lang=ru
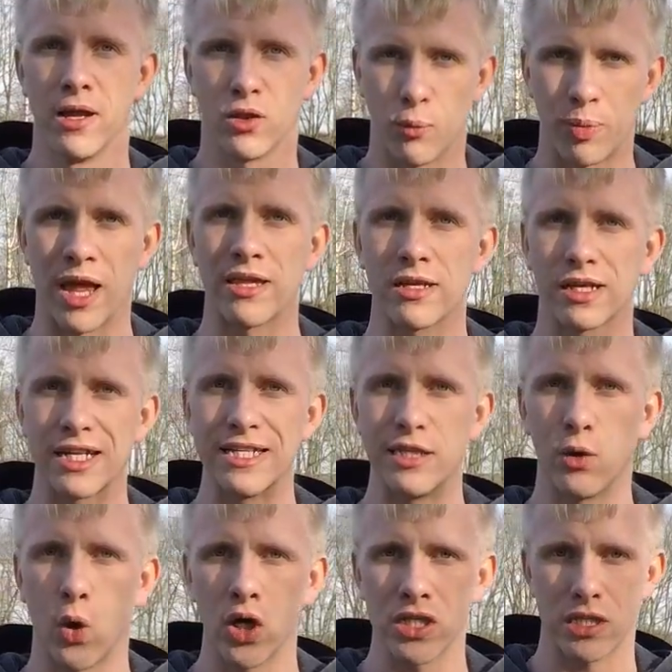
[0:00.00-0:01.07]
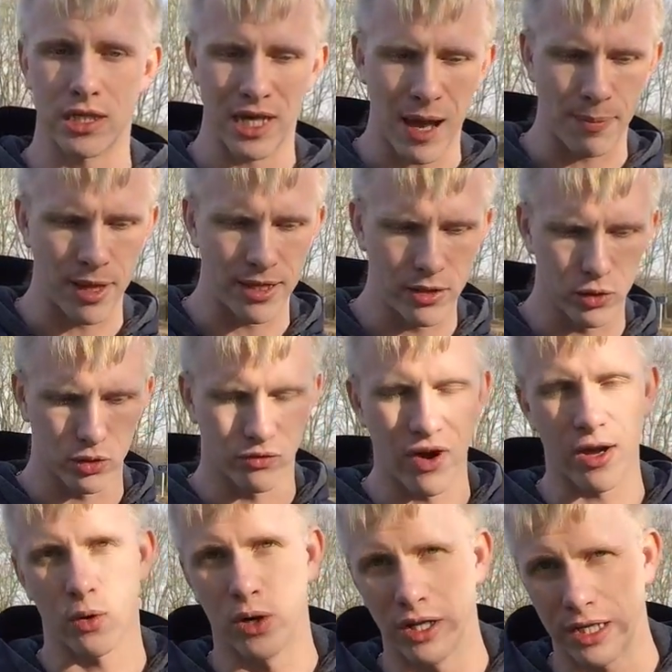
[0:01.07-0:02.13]
Но планы грандиозные. Я планирую
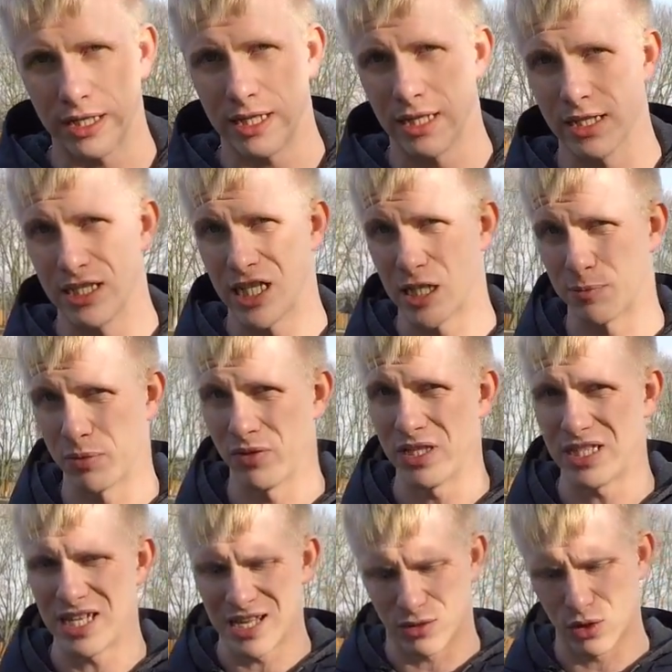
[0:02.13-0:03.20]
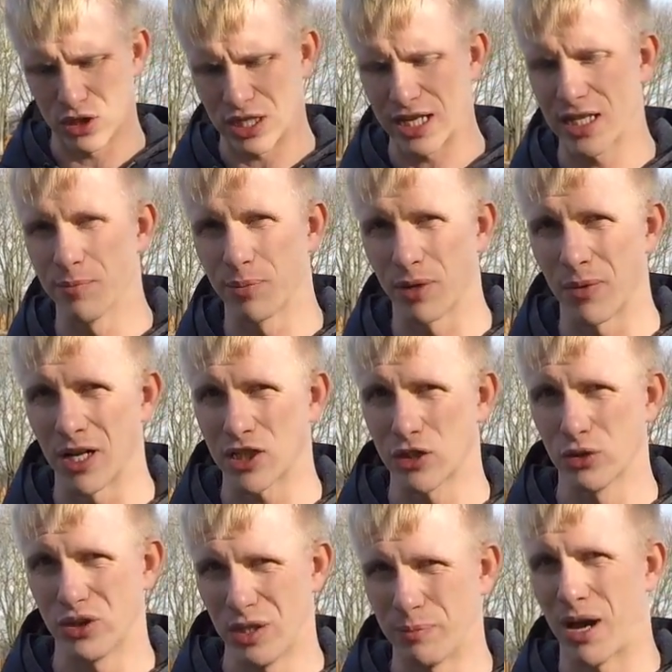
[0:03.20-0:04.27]
два ролика делать сейчас по весне. То есть один про
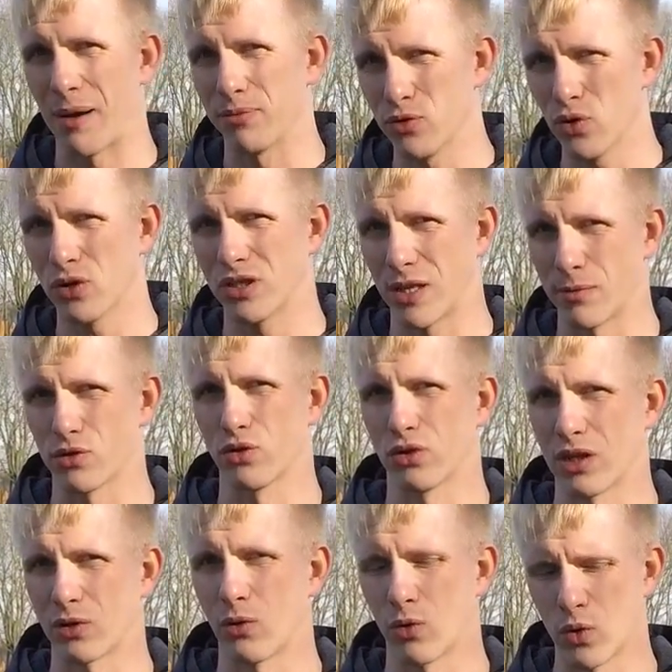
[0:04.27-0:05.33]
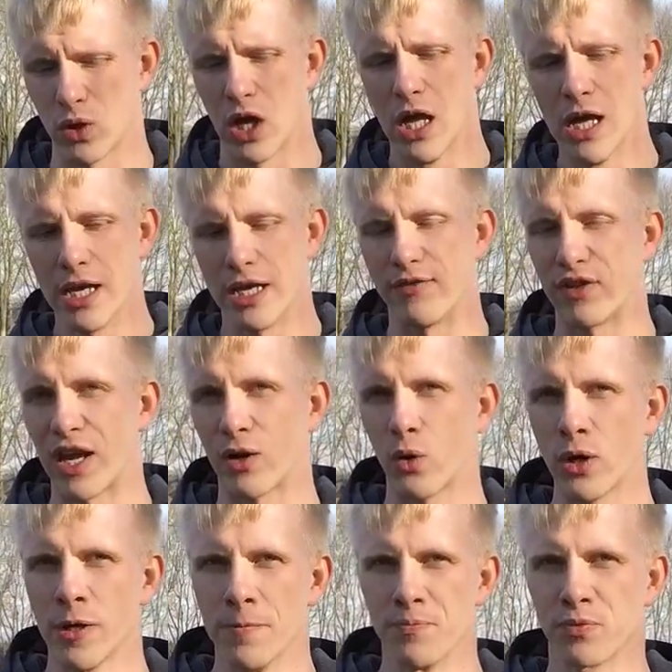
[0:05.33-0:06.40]
машину типа обзора, там что-то такого рода. И
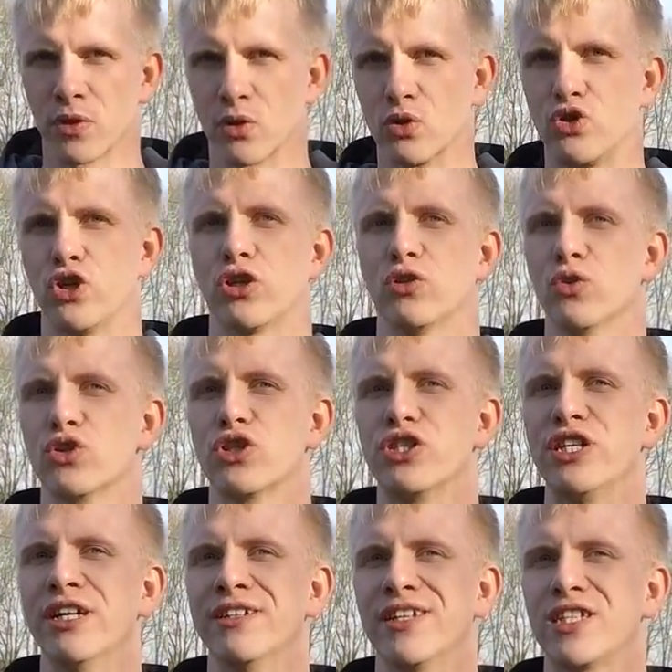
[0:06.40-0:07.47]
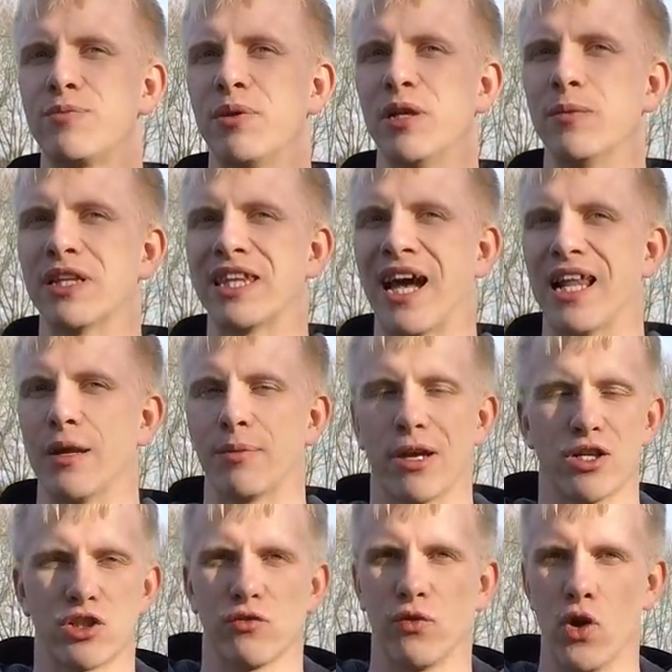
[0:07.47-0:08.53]
второй, ну что-то нужно делать экспериментально.
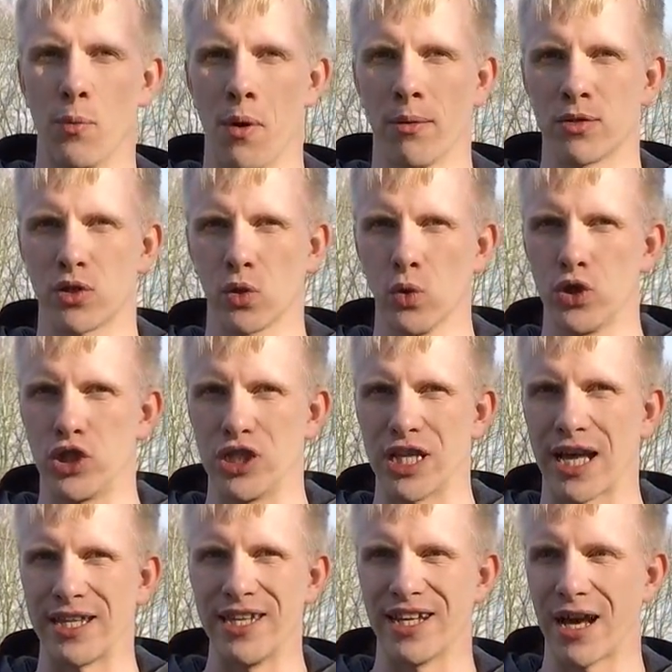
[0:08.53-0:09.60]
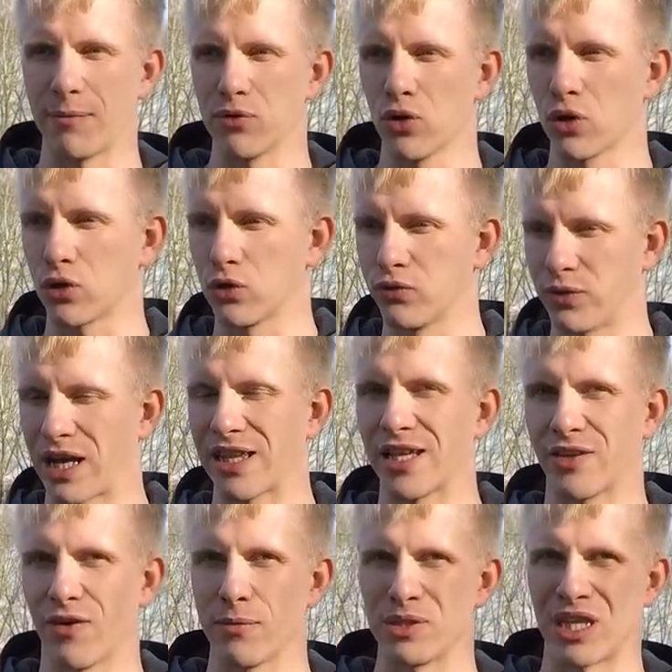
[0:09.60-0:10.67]
Потому что в любом случае на одних обзорах, ну
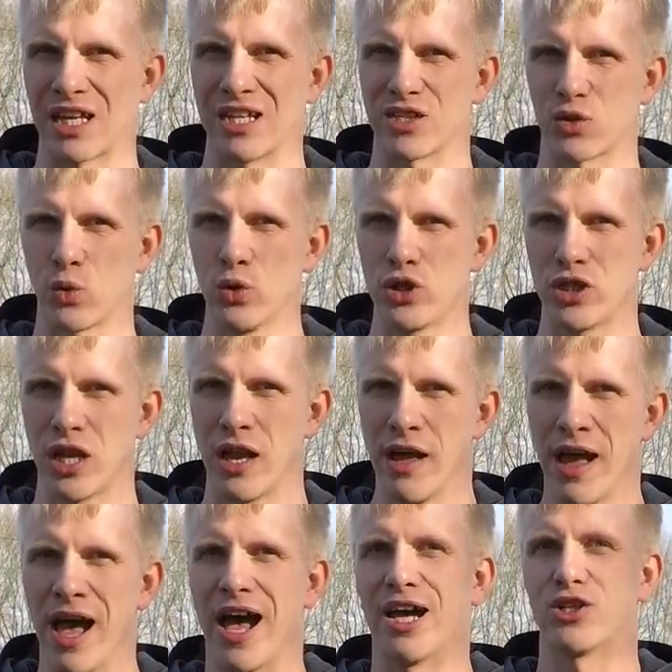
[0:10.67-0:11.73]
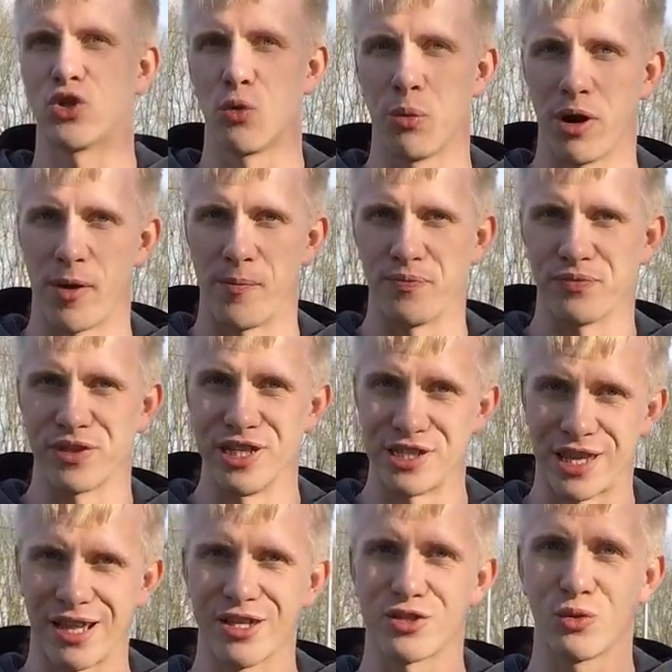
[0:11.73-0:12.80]
когда-то вам станет скучно, скучно. А чтобы не
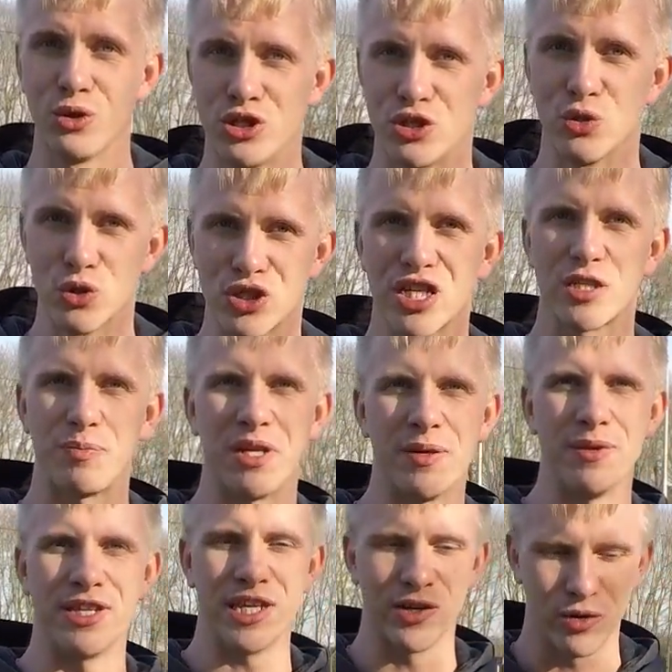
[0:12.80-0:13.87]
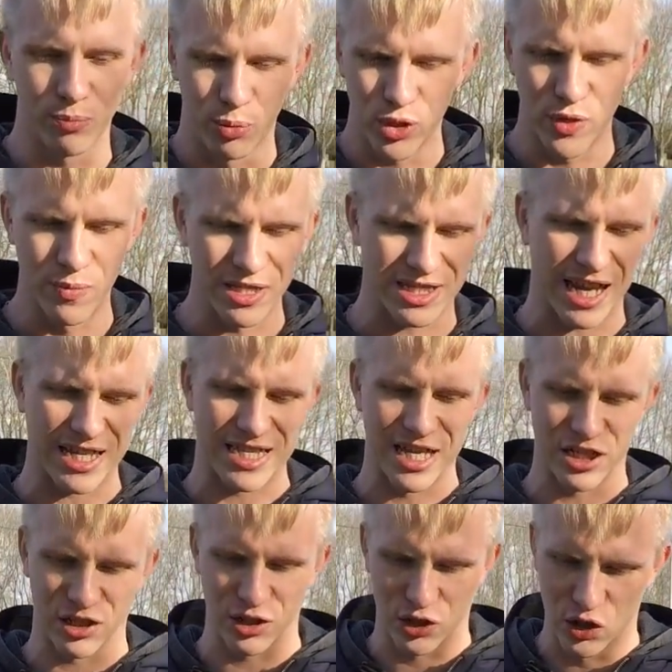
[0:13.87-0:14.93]
стало скучно, нужно экспериментировать. Будем искать,
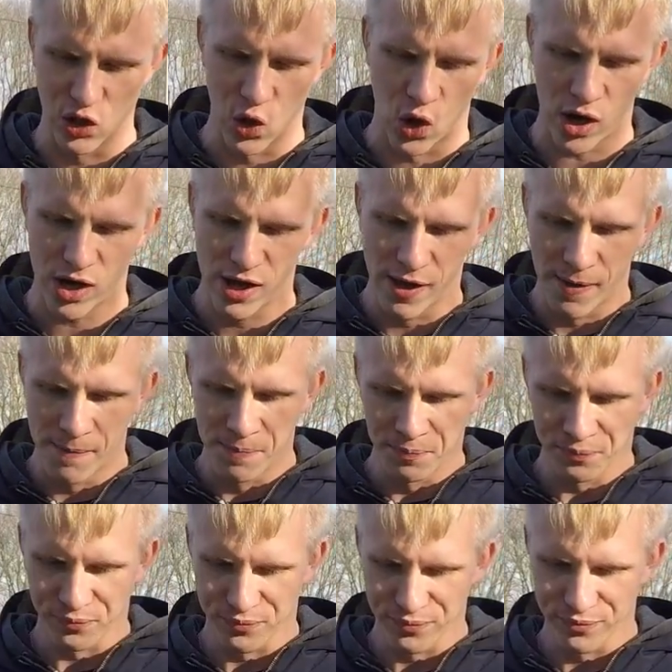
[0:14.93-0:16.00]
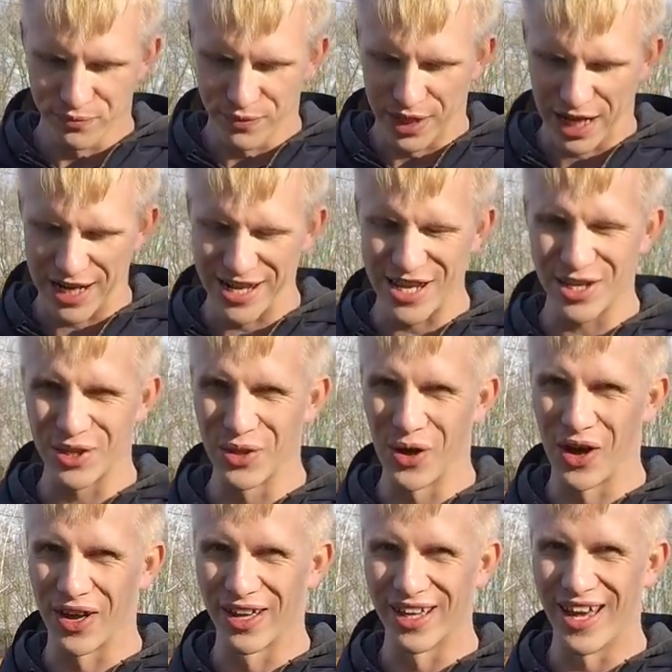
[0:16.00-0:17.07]
знаешь, это дно или не дно.